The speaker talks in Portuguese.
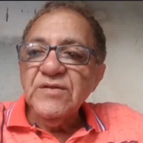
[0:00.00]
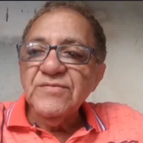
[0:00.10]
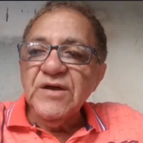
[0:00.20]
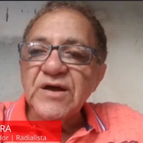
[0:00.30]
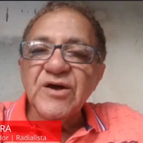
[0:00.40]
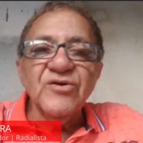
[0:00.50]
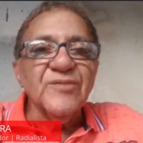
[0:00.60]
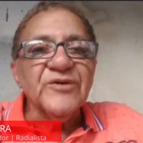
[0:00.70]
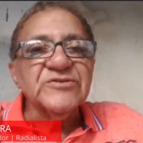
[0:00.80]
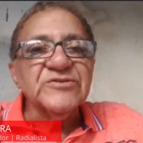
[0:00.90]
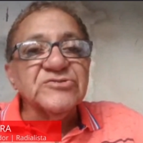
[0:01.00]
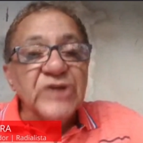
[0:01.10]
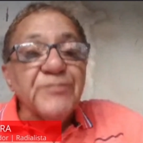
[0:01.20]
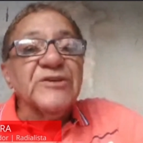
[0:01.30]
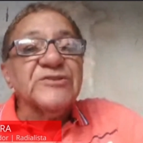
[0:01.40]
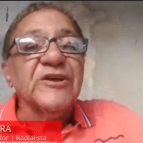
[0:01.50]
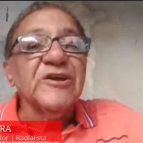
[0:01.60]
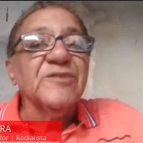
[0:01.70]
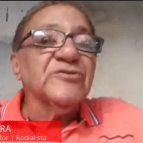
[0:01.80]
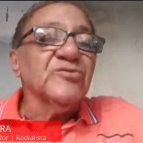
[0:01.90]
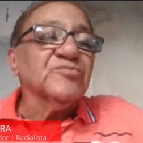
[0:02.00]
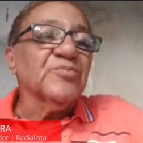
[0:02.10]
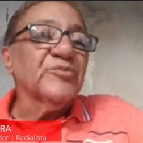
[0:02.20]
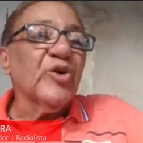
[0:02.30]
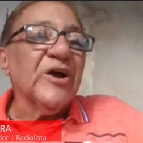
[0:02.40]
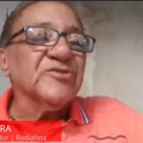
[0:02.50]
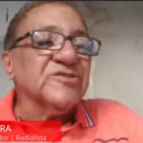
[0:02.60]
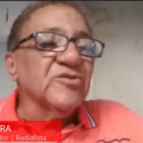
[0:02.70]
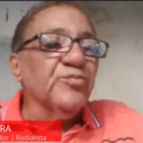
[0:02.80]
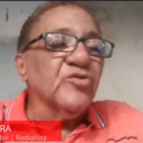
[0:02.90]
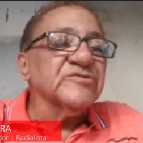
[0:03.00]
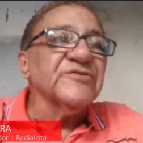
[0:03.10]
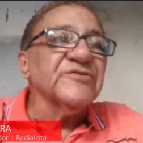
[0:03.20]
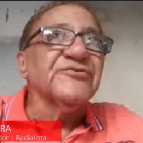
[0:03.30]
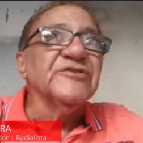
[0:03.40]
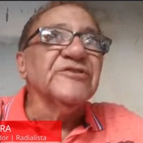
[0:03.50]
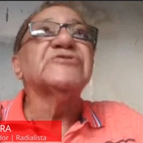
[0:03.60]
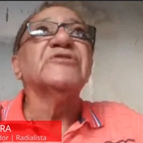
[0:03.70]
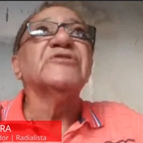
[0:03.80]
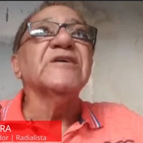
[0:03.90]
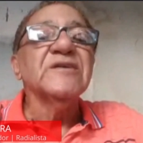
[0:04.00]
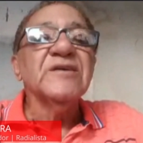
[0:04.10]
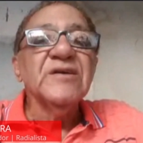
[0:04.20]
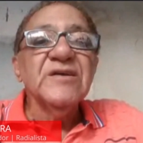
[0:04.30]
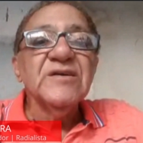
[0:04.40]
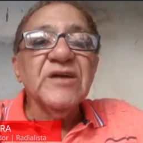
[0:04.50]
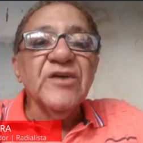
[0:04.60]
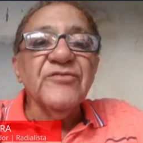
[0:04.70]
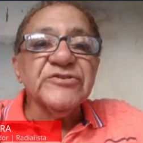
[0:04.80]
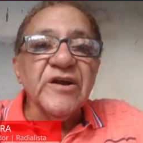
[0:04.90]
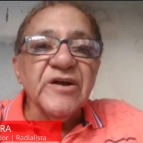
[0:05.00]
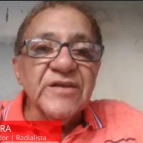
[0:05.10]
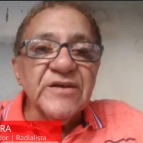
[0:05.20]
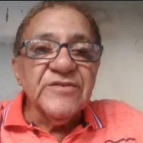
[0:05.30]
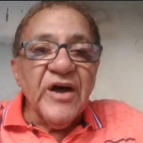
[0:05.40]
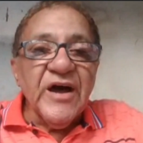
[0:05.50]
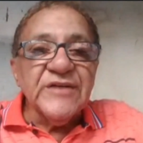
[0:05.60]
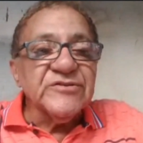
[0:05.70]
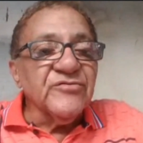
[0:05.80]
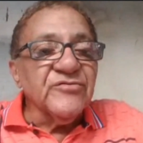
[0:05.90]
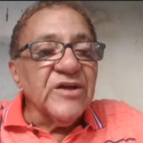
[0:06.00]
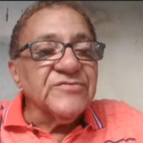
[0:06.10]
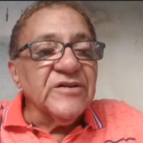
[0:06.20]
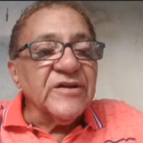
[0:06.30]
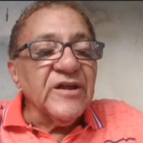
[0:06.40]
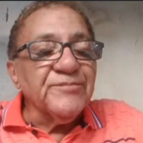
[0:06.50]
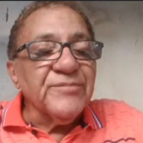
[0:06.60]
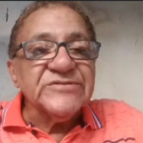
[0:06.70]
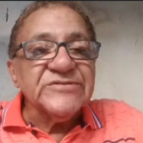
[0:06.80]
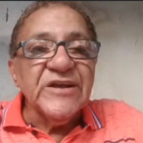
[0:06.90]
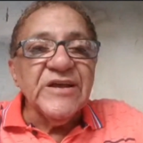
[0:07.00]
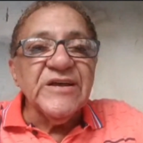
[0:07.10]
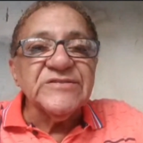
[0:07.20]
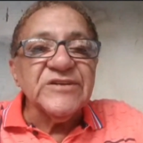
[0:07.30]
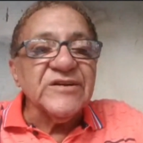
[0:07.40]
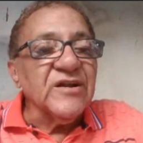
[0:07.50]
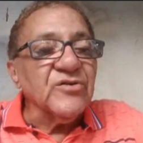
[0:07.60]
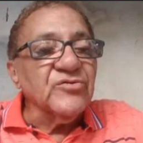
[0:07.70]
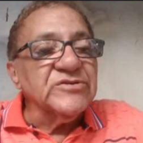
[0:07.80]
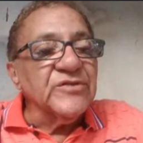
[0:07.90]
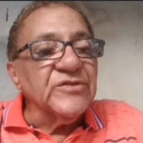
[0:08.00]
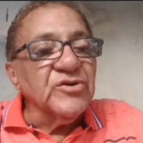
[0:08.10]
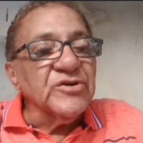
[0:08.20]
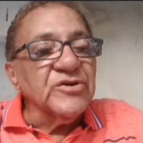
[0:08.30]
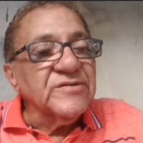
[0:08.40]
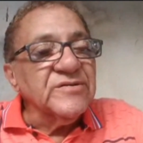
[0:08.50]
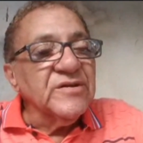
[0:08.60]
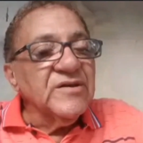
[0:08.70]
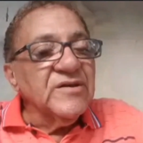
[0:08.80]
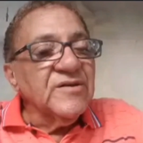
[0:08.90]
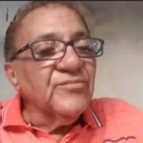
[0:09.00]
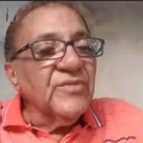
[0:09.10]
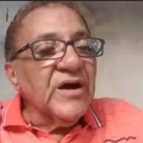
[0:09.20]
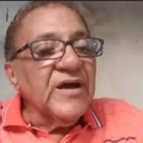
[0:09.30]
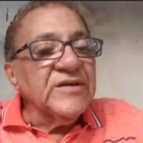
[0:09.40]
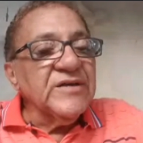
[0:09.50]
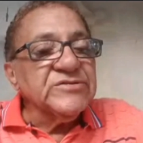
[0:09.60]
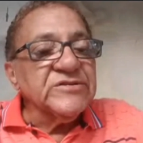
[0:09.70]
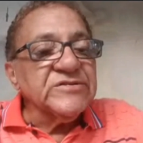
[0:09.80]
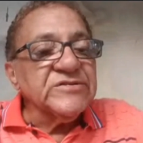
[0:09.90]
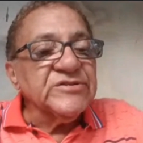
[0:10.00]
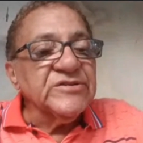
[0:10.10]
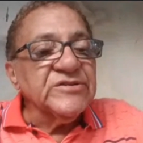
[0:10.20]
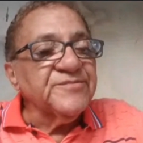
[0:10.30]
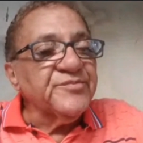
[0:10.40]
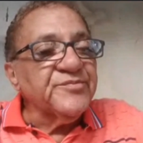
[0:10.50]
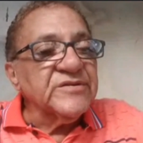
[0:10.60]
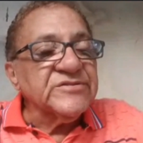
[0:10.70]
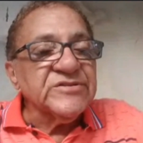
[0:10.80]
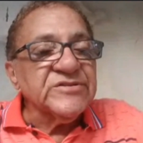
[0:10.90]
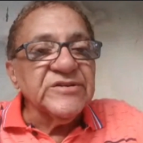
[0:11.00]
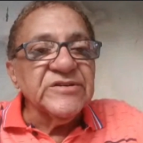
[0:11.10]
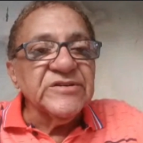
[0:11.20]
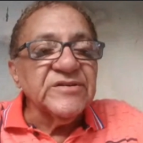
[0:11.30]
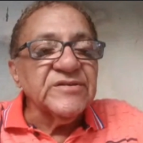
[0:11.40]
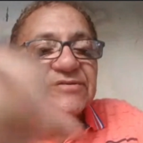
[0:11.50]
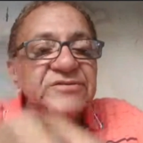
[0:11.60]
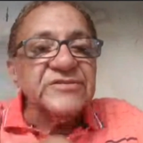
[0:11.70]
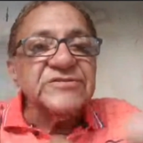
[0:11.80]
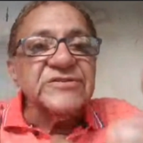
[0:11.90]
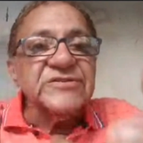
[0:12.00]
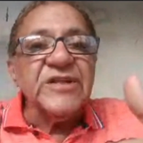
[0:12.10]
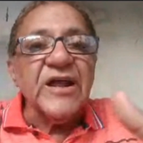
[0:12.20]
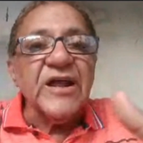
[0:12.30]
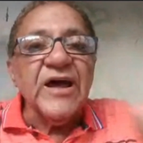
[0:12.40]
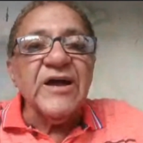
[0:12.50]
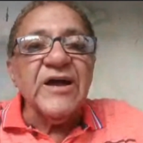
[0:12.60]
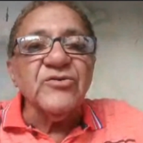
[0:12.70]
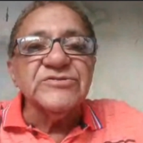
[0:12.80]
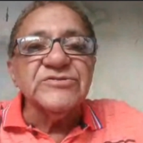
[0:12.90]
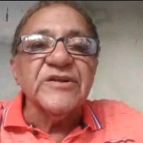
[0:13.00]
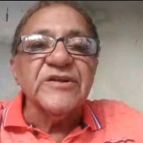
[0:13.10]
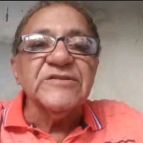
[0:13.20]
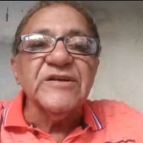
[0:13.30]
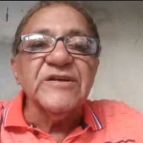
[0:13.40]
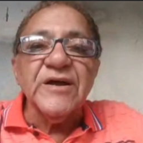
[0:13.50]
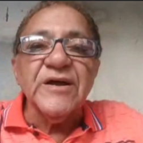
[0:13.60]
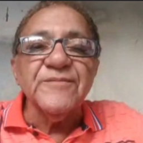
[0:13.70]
Não, rapaz, eu já pensei, mas eu, eu acho assim um pouco difícil, né? E aí vai chegando a idade, você não vai tendo aquela paciência, aquela coisa toda. Mas se se, se, se, se instalar, com certeza